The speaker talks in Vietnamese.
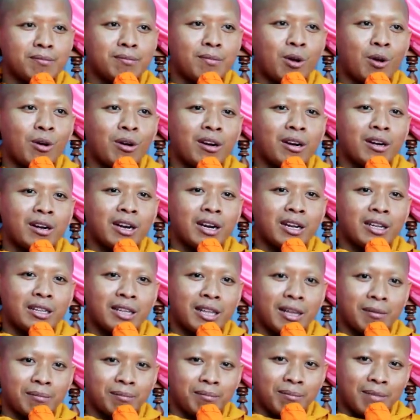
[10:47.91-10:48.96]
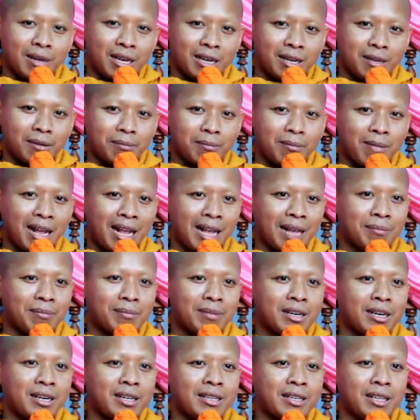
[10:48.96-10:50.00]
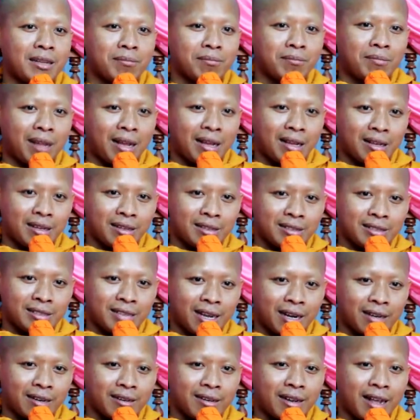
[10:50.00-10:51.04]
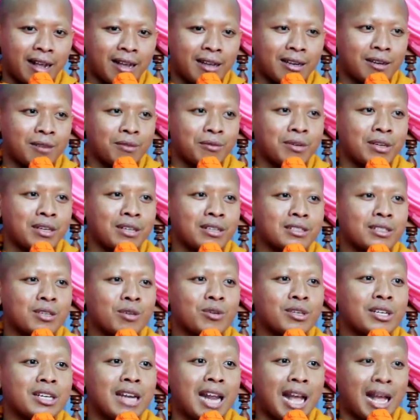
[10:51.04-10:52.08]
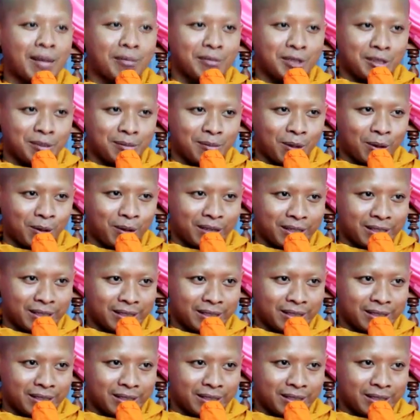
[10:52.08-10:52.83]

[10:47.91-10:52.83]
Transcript: bọn rất tại bất bạc rất tại bác chật đà rồi vớt đôi cái đàm sầm một